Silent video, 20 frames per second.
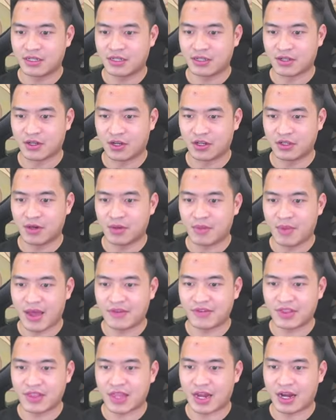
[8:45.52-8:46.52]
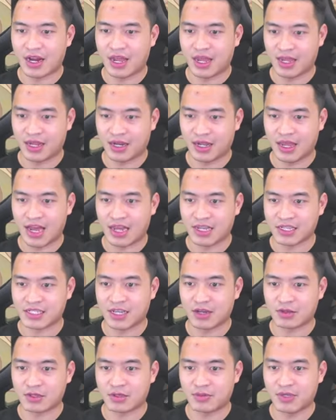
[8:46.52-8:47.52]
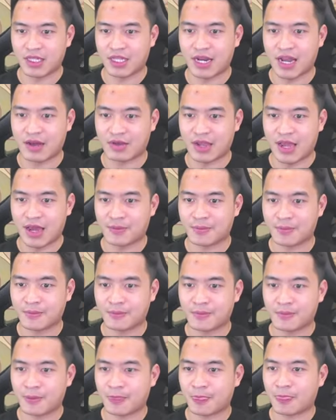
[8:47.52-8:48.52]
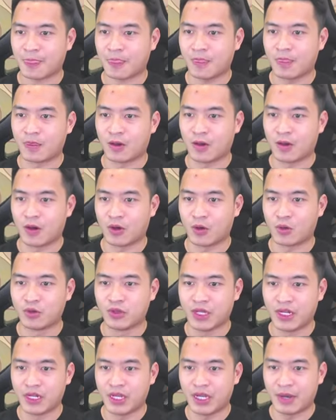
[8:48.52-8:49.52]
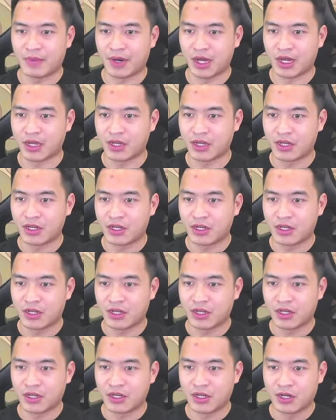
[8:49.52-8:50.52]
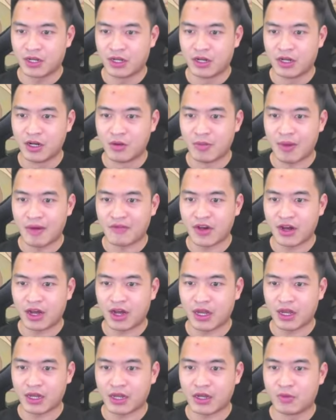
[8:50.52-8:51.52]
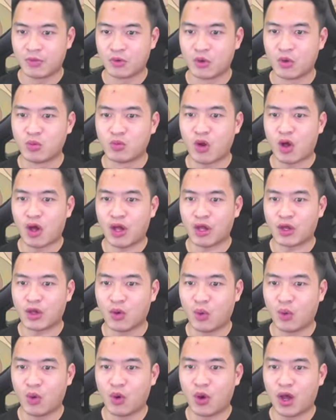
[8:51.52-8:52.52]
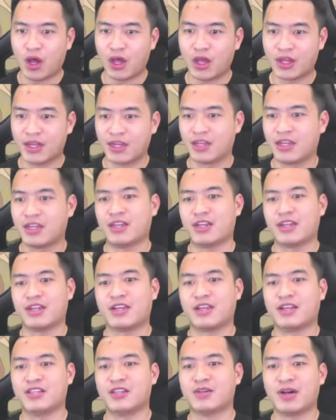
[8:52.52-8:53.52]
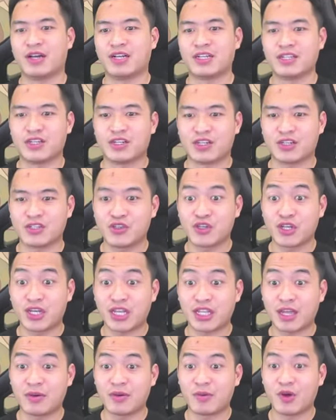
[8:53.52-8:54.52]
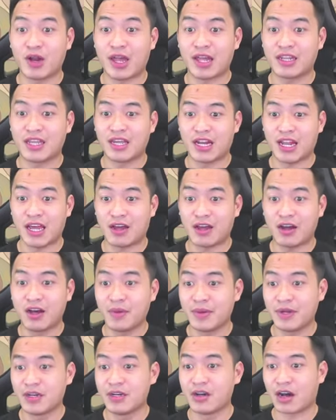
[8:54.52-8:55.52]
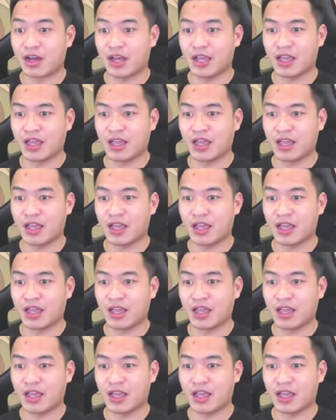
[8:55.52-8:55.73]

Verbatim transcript: Rồi nhưng mà may vẫn thắng này Để ải sau xem như thế nào nha Rồi ulti đi em ơi Ngưu Ma Vương ơi Đúng rồi Ui rồi nhưng mà nó truy kích thêm được một lần thế là hơi bị được anh